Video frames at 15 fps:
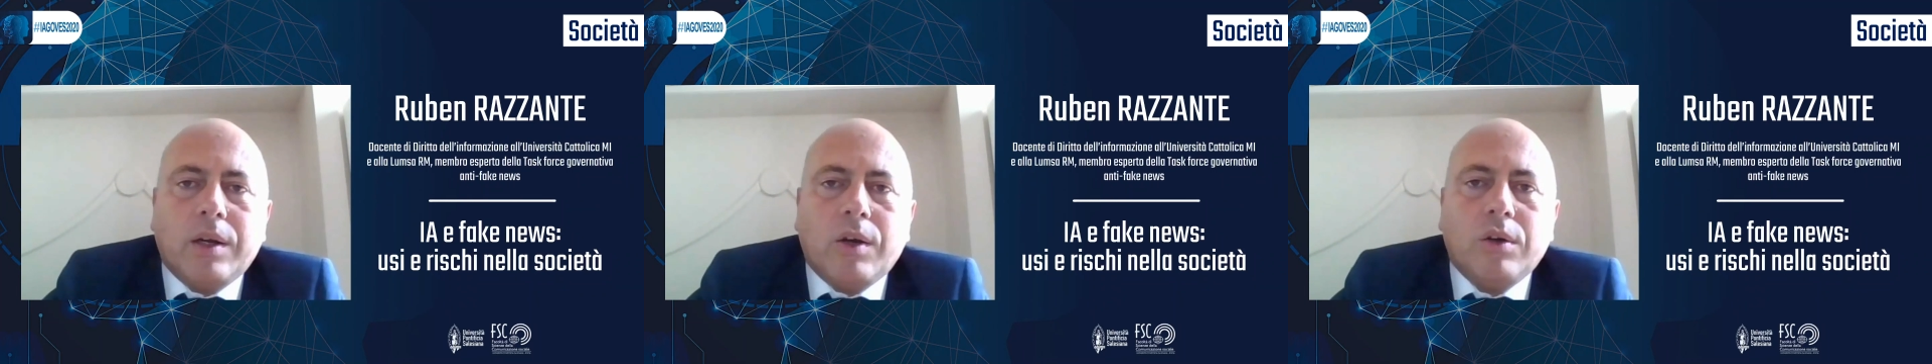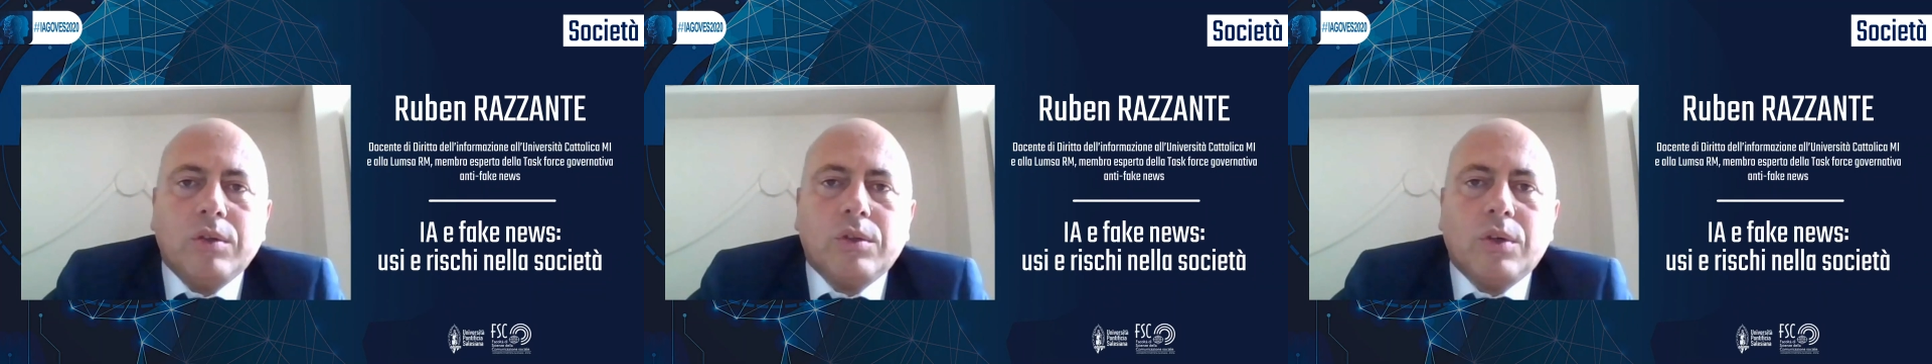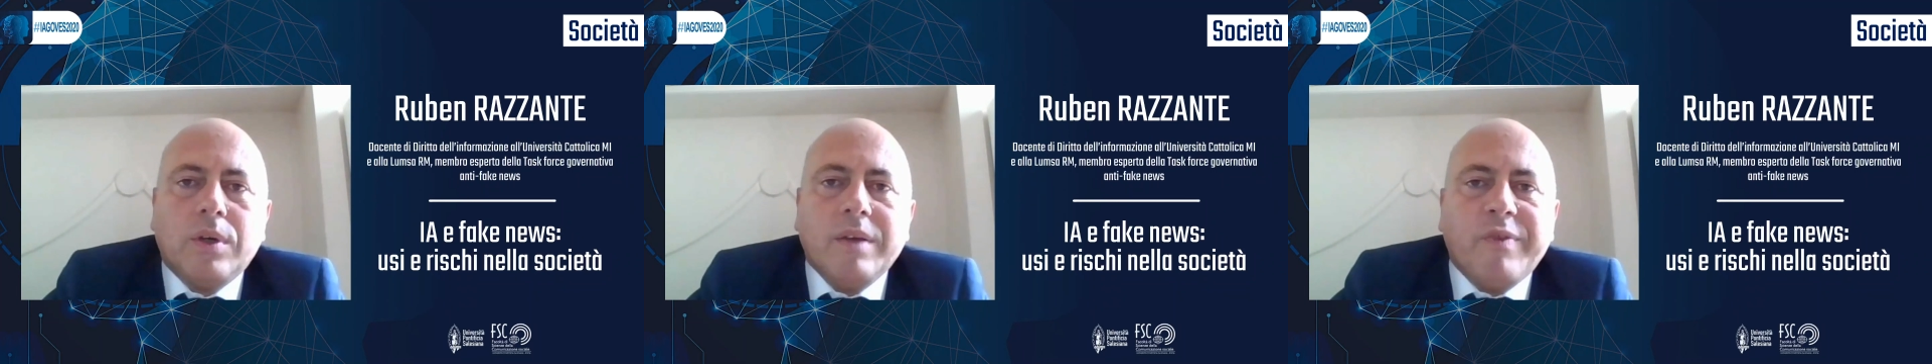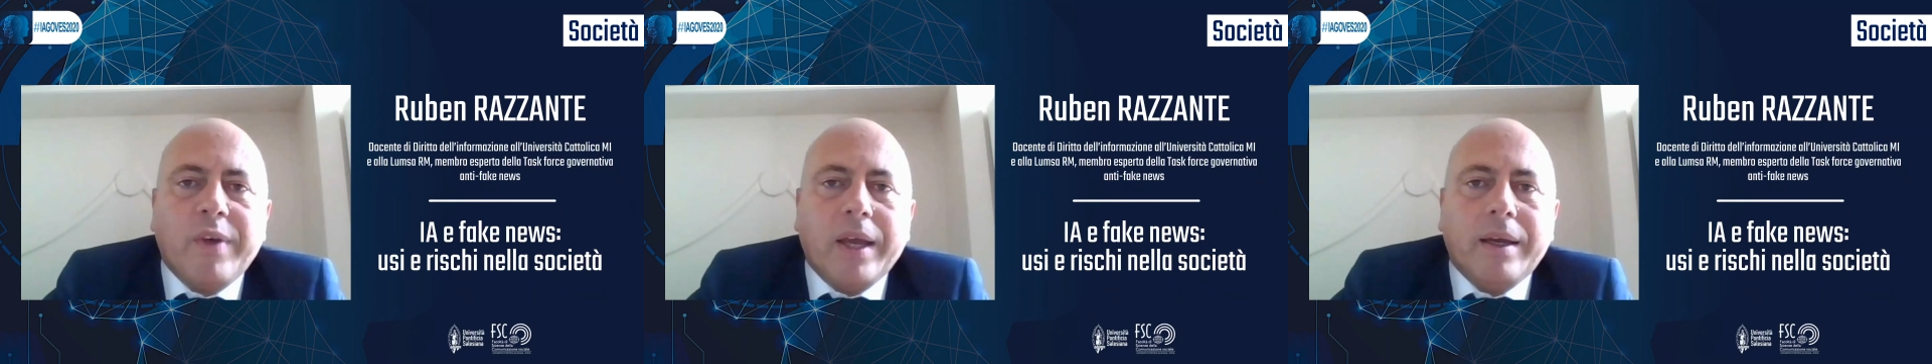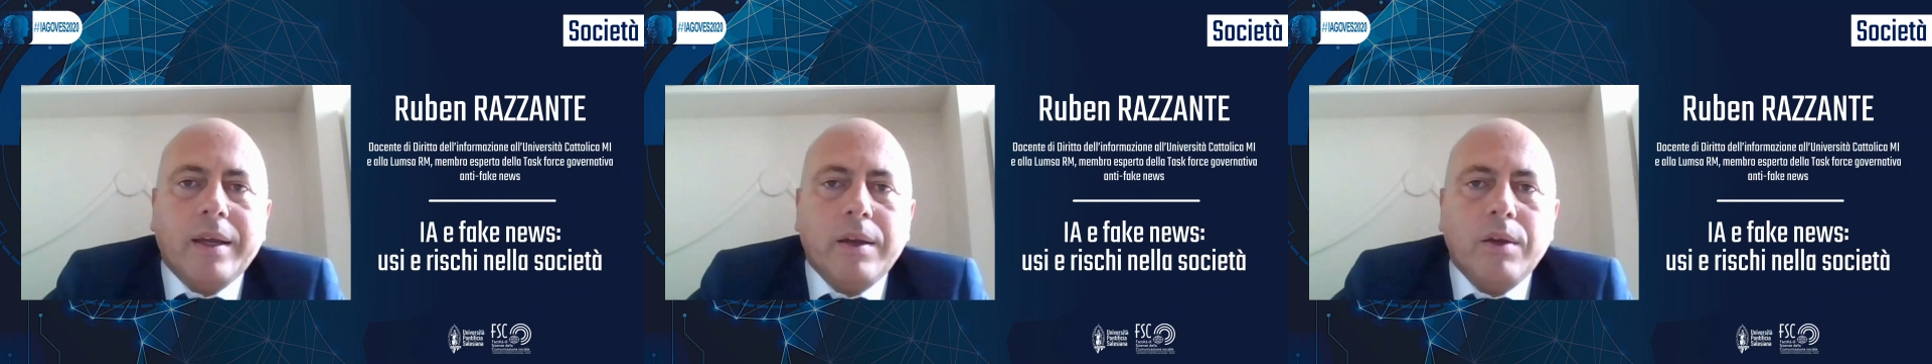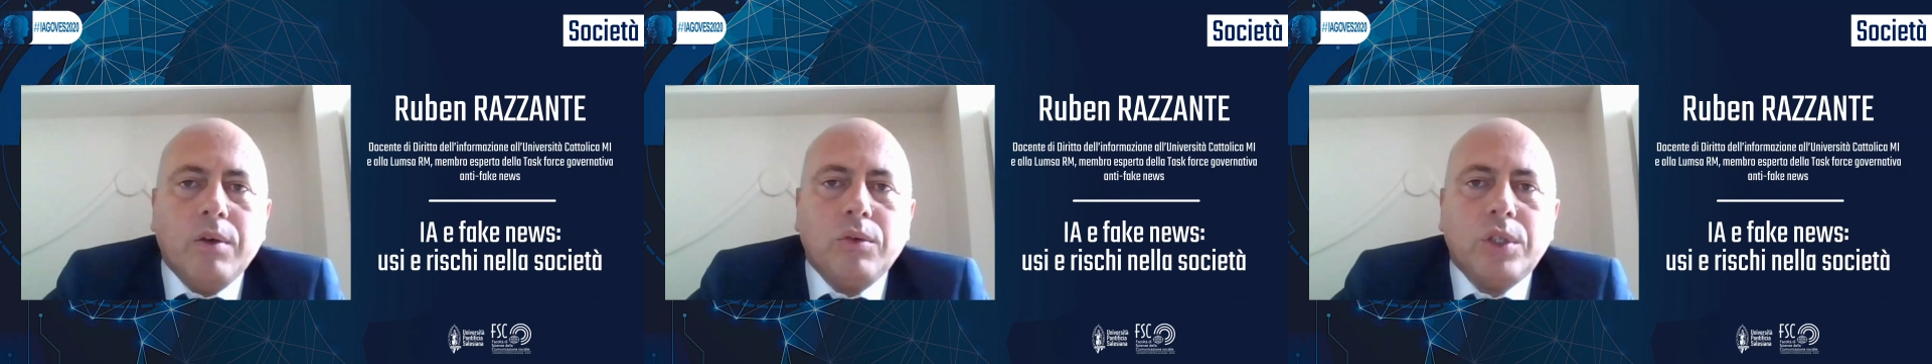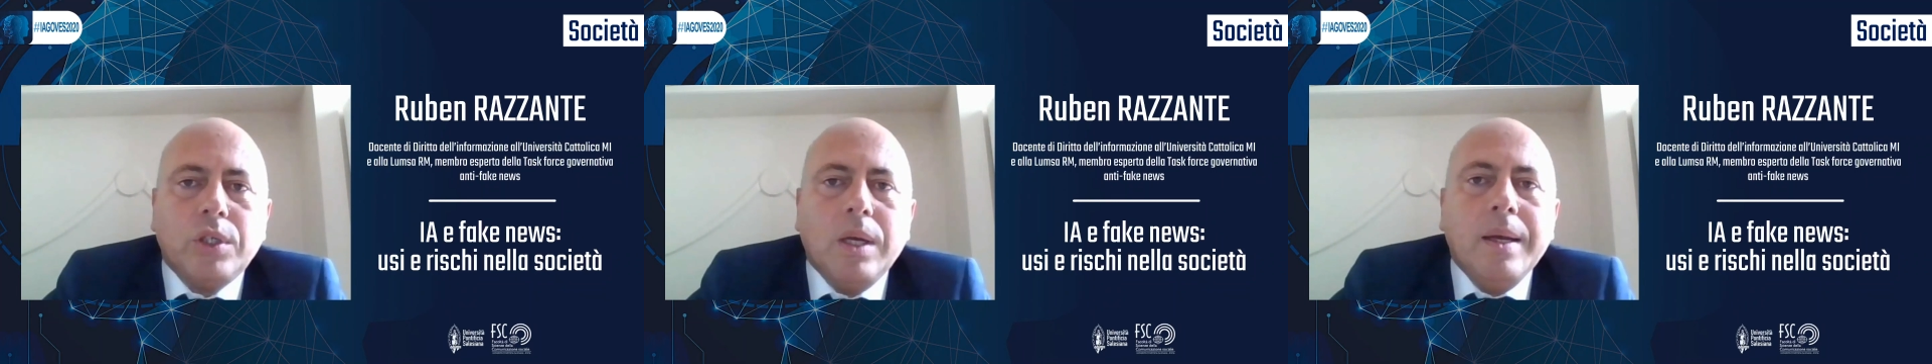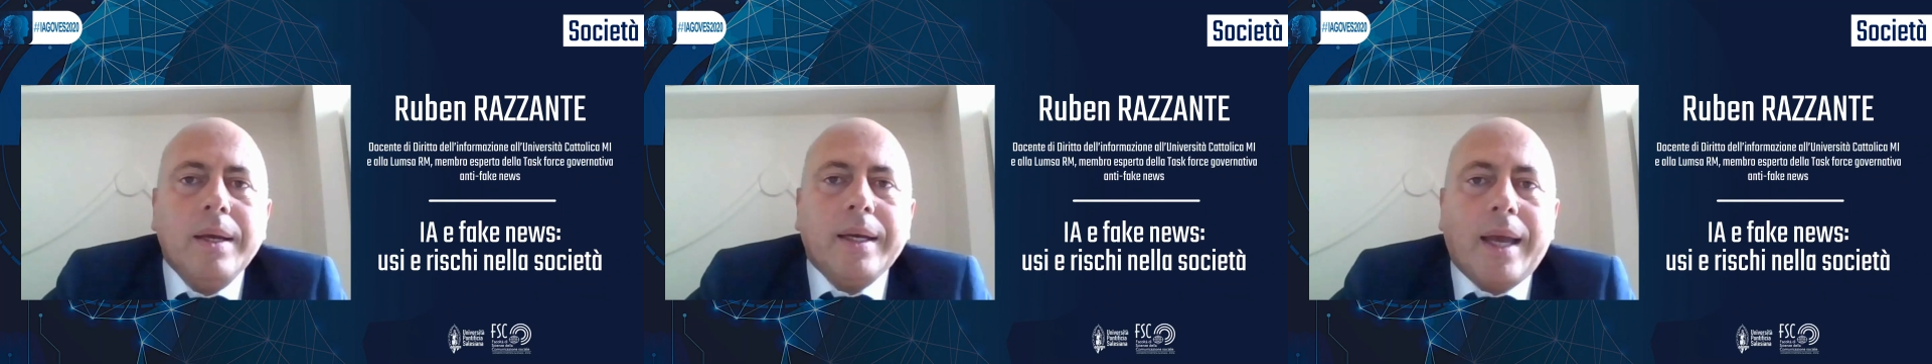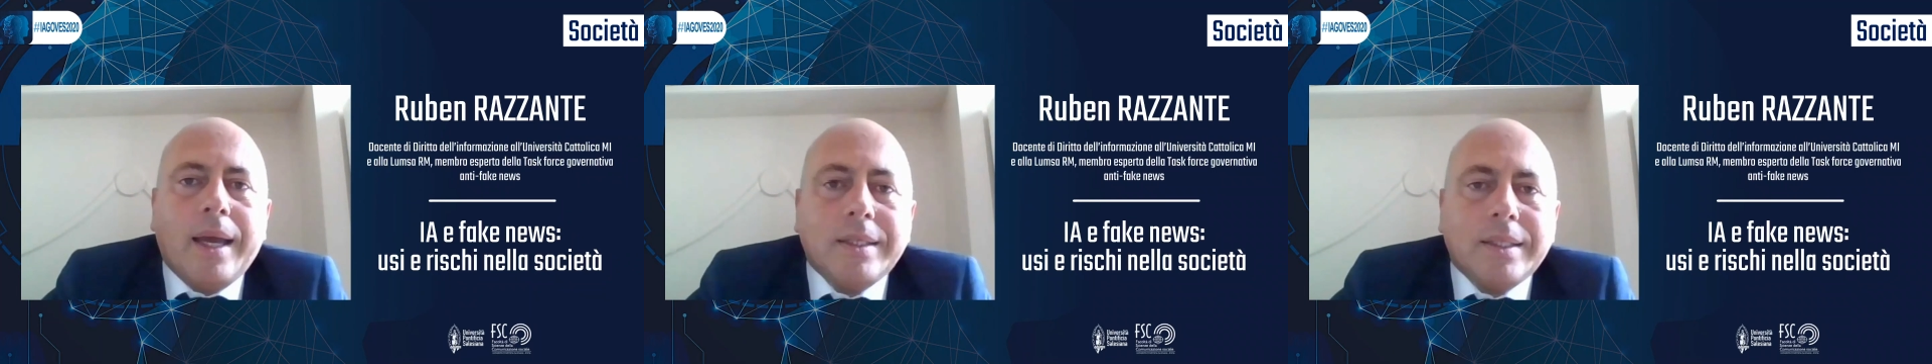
contro le fake news che è